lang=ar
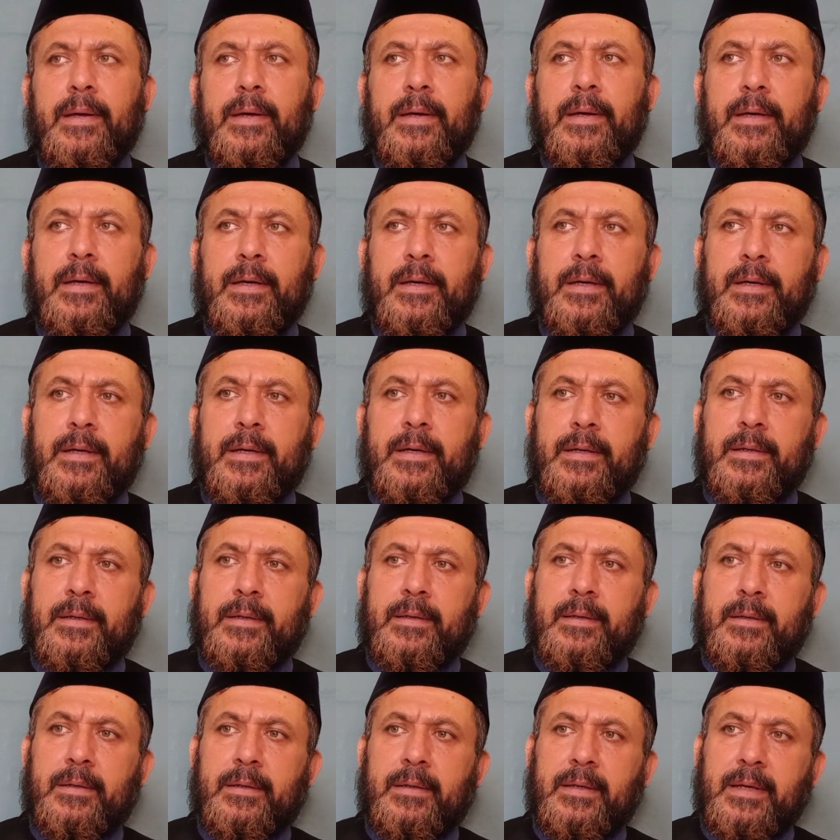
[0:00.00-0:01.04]
آه،
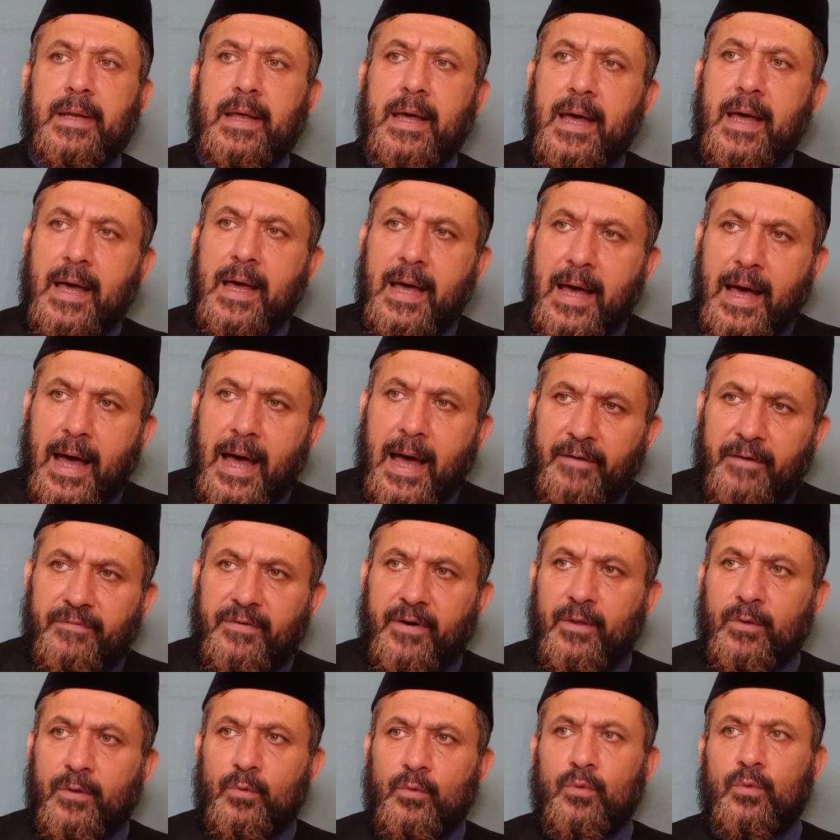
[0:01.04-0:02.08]
لا
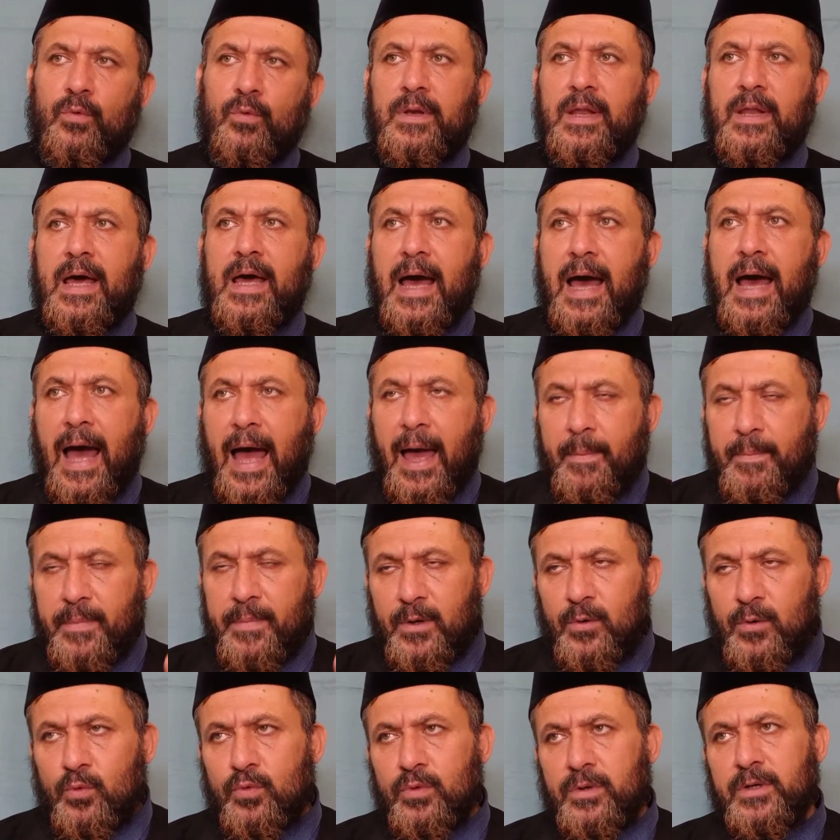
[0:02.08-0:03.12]
أحفظ لا
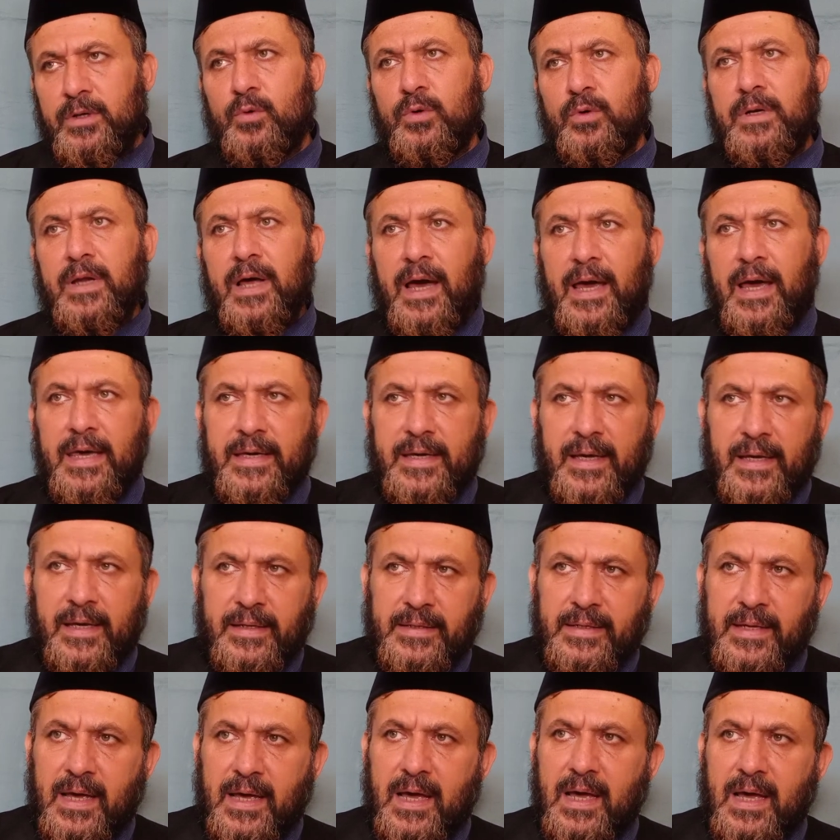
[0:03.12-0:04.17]
أحمل لأولئك
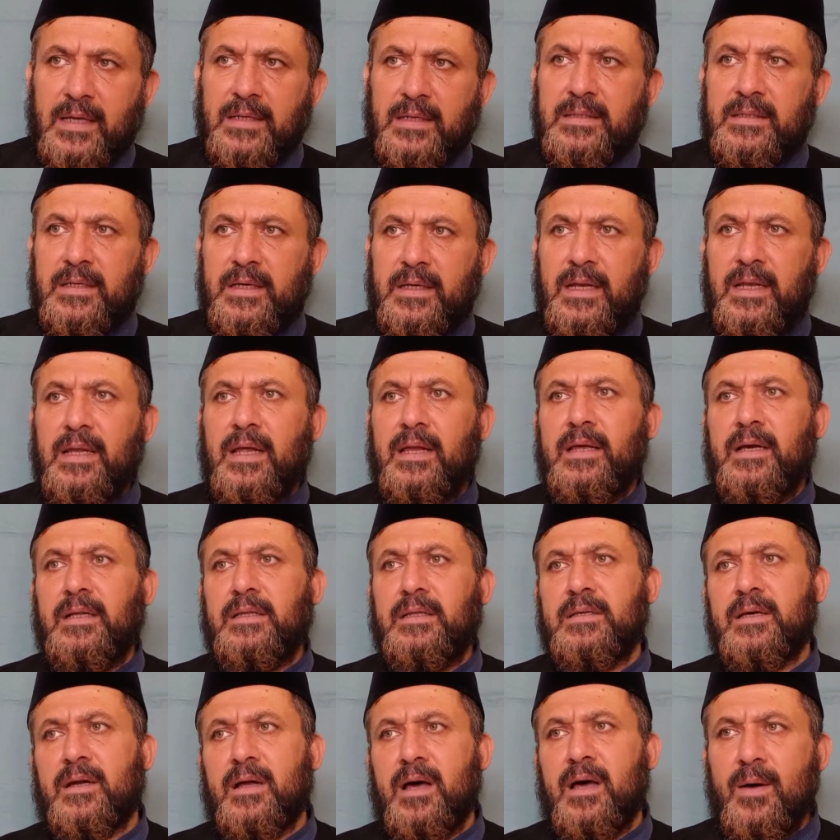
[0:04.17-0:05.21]
الناس إلا
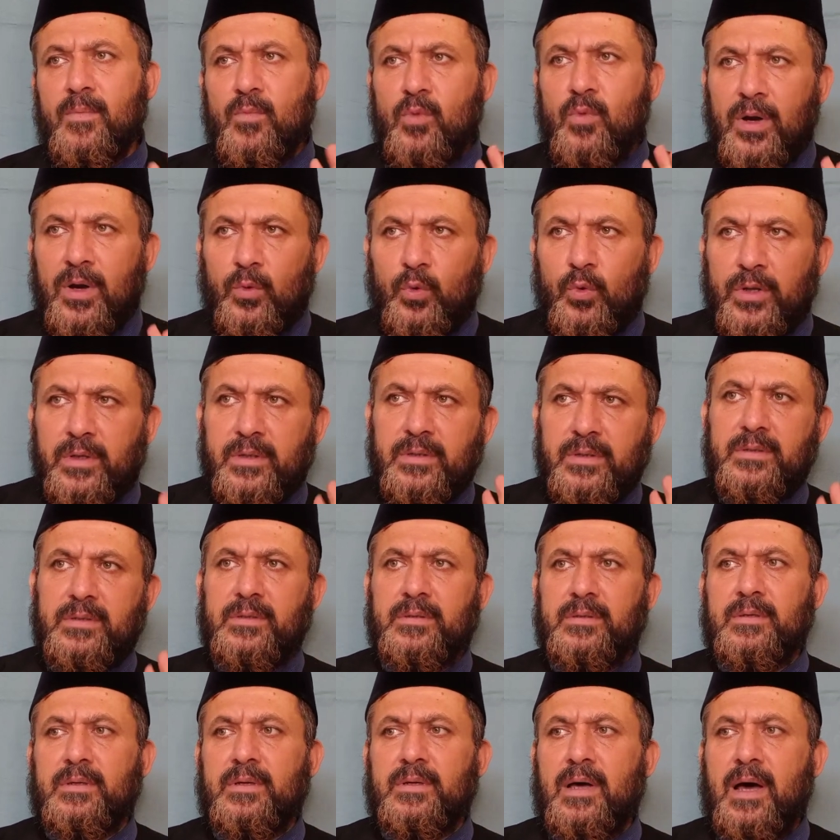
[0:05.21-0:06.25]
الاحترام والود
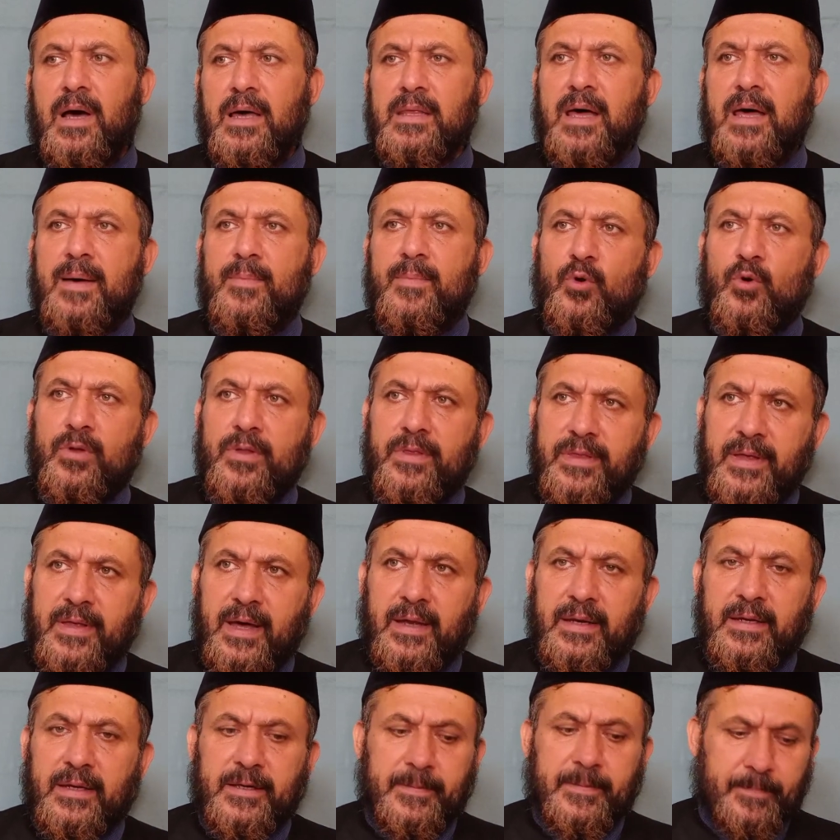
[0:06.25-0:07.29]
هذا أمر
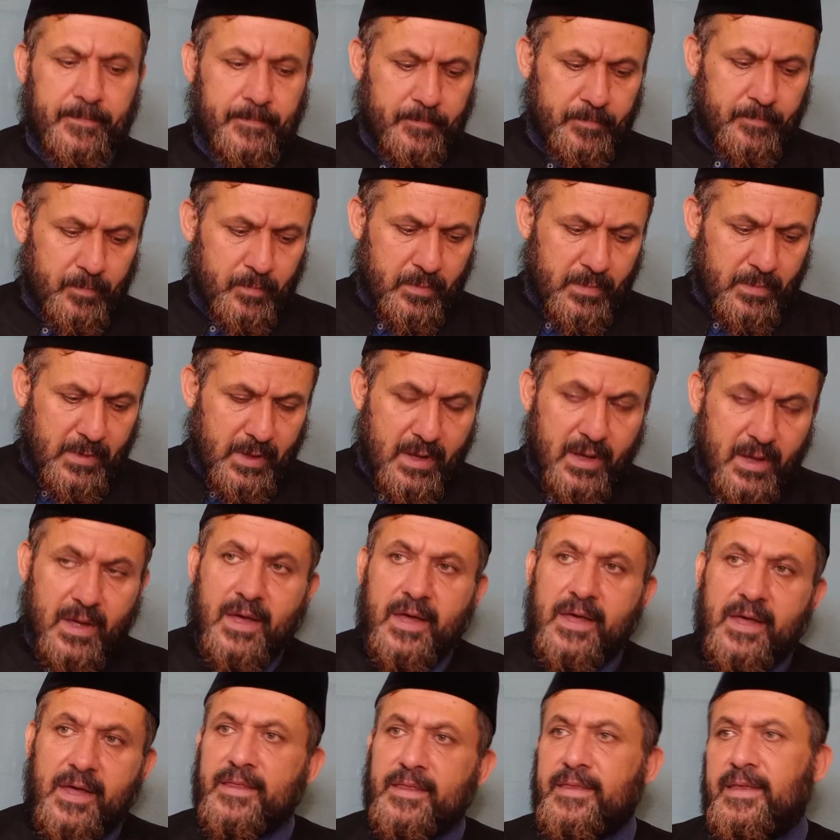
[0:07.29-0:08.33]
ثاني
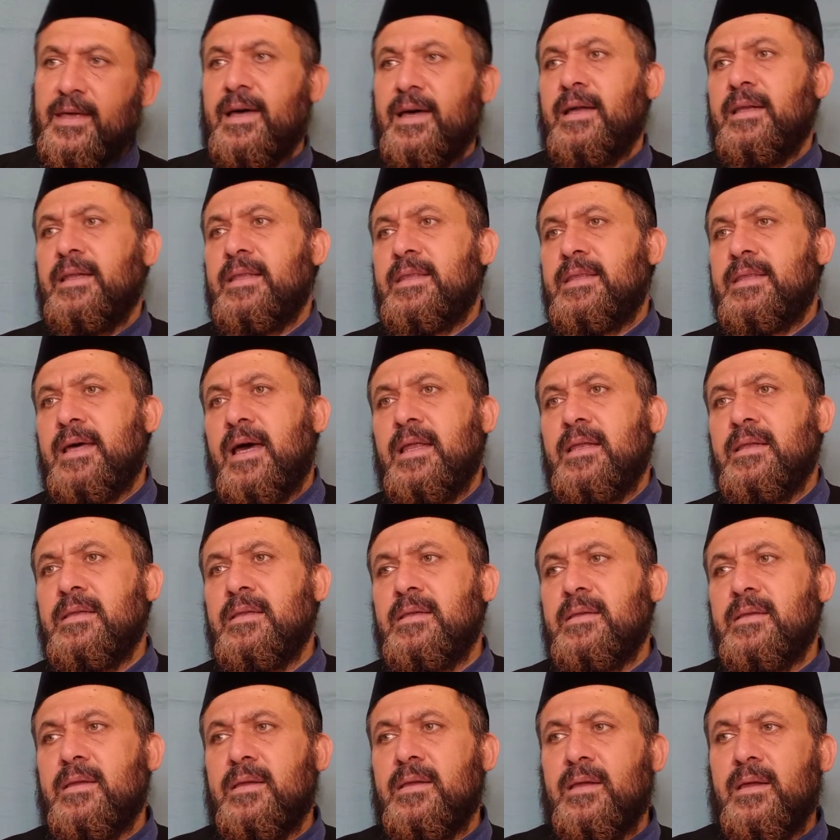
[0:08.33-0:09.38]
ثالثا
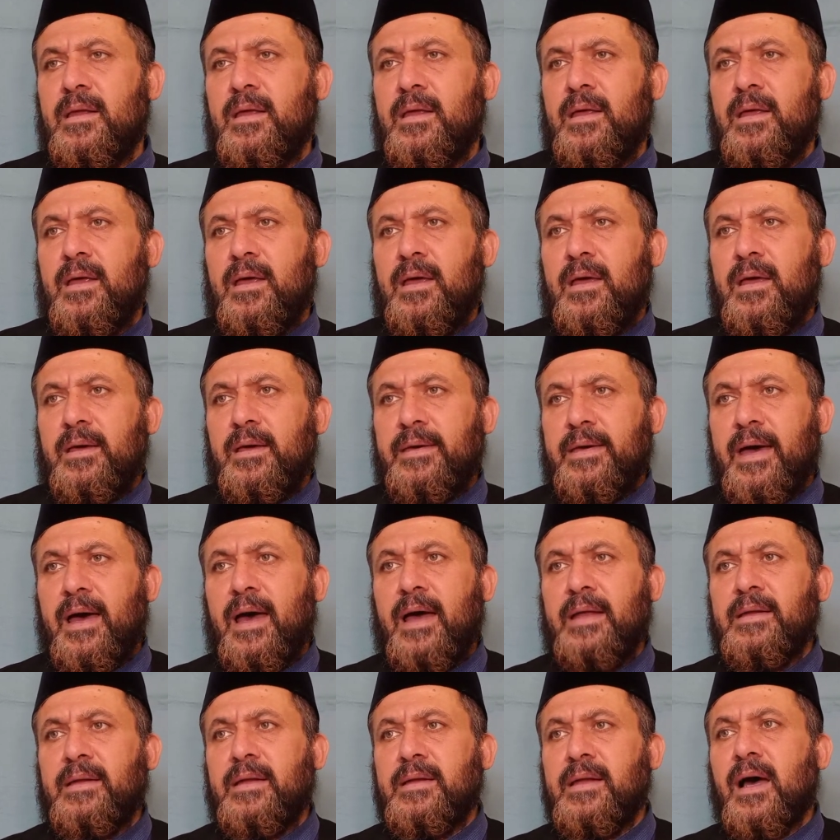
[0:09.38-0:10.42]

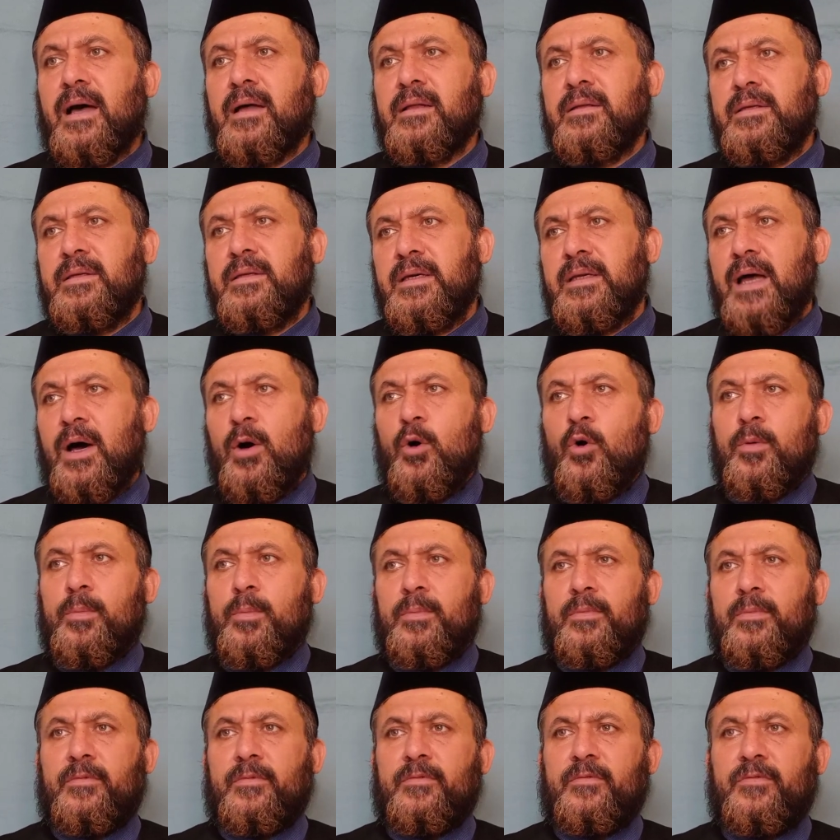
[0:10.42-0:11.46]
كان نقدي
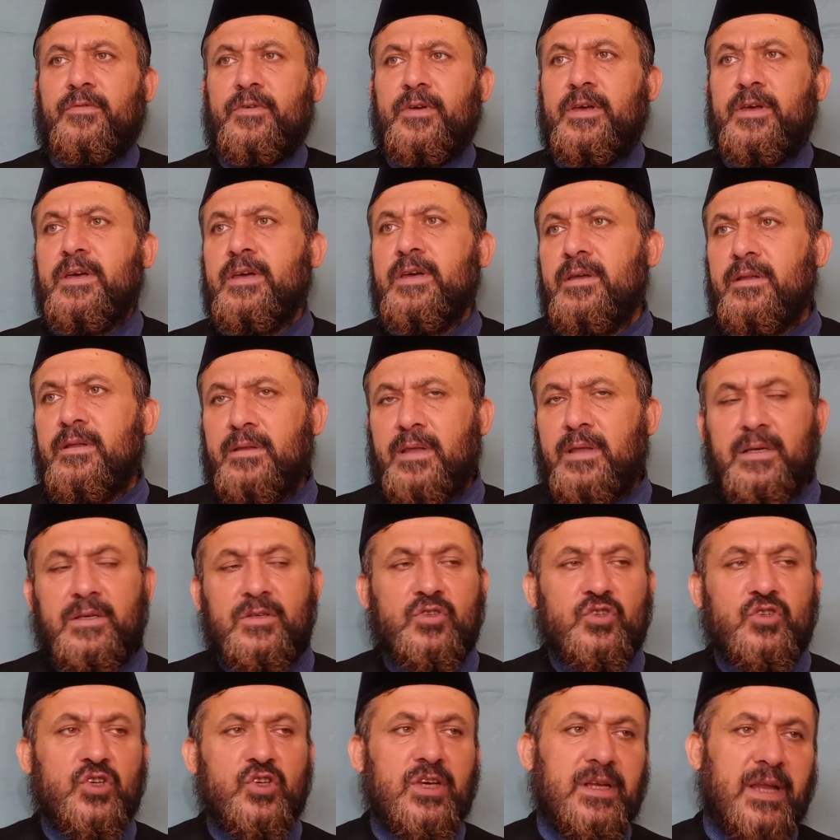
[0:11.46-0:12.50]
لهم في
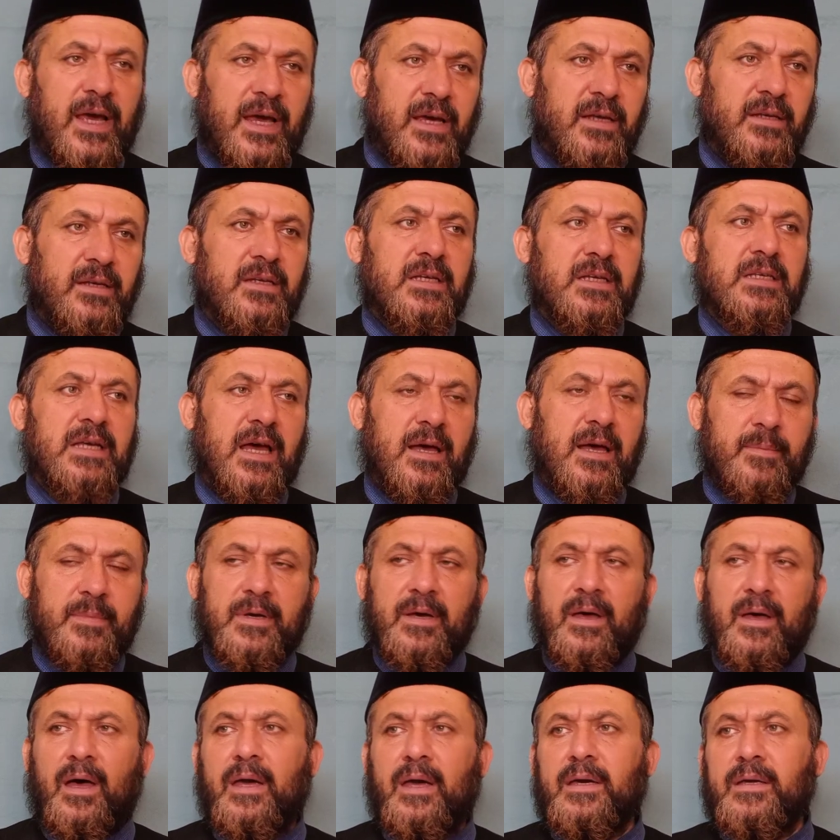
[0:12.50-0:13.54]
تسجيلين
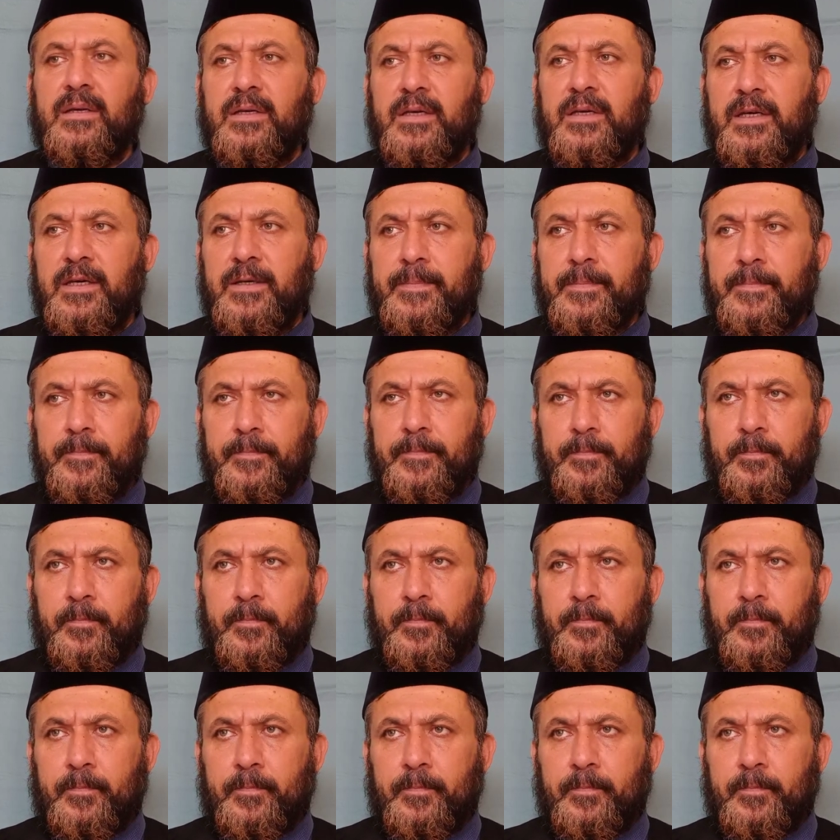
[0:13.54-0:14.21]
سابقين